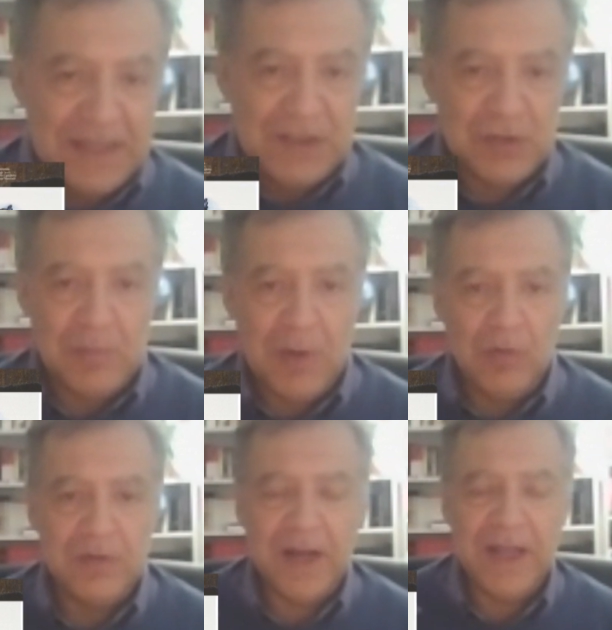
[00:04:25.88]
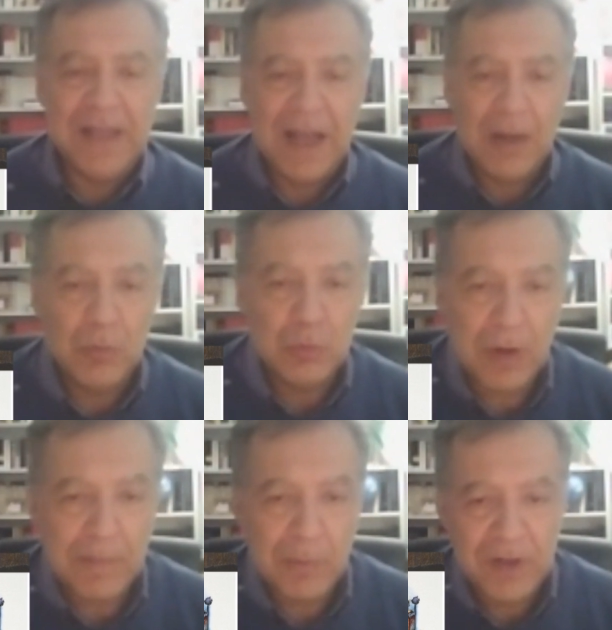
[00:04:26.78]
insomma, oltre che della cultura
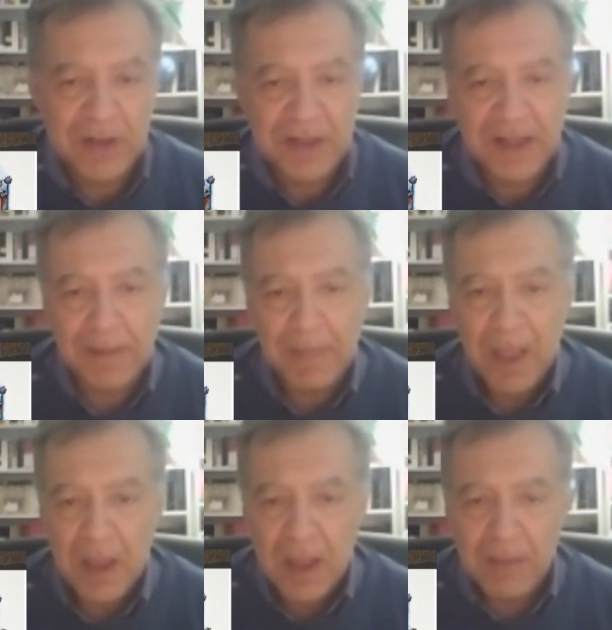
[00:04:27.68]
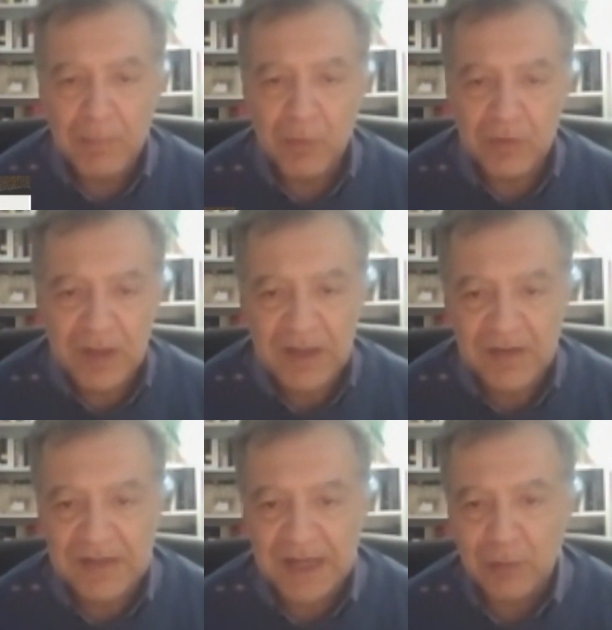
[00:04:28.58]
politica eh,
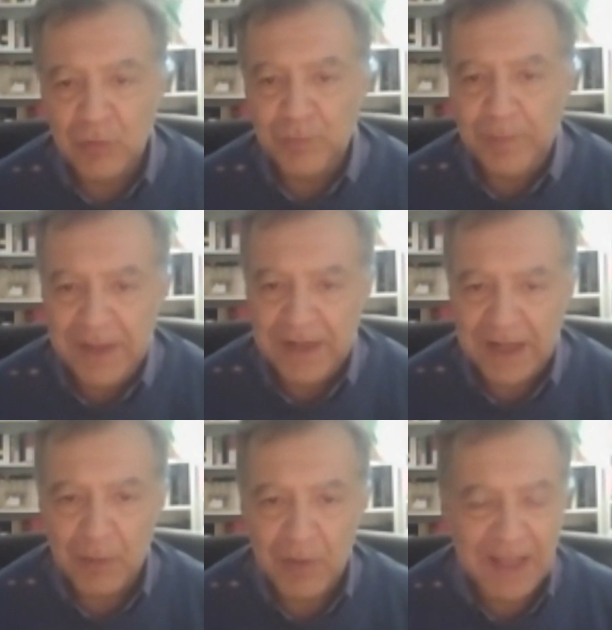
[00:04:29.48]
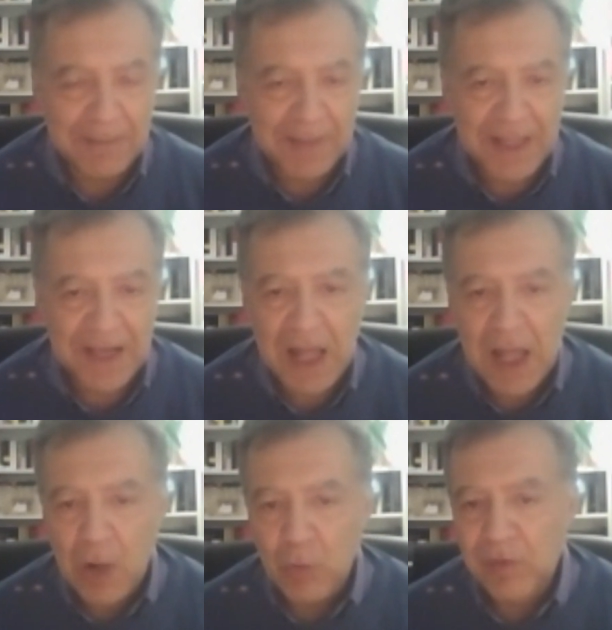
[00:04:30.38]
bordighista che lo ispira, che in qualche maniera
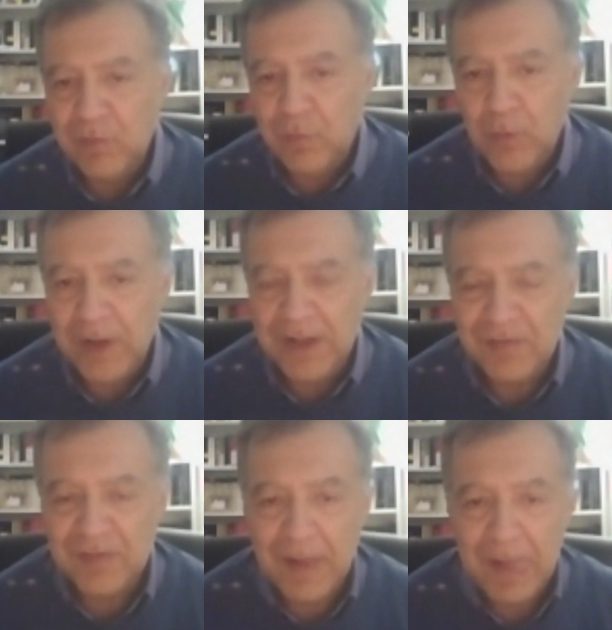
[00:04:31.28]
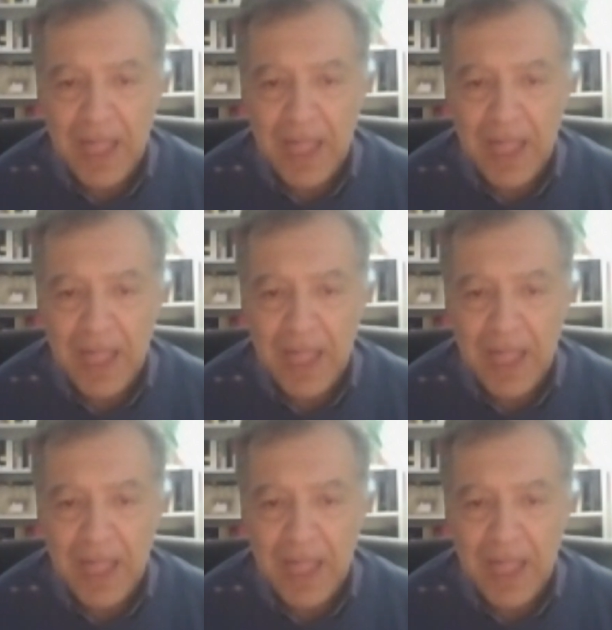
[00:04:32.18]
lo influenza,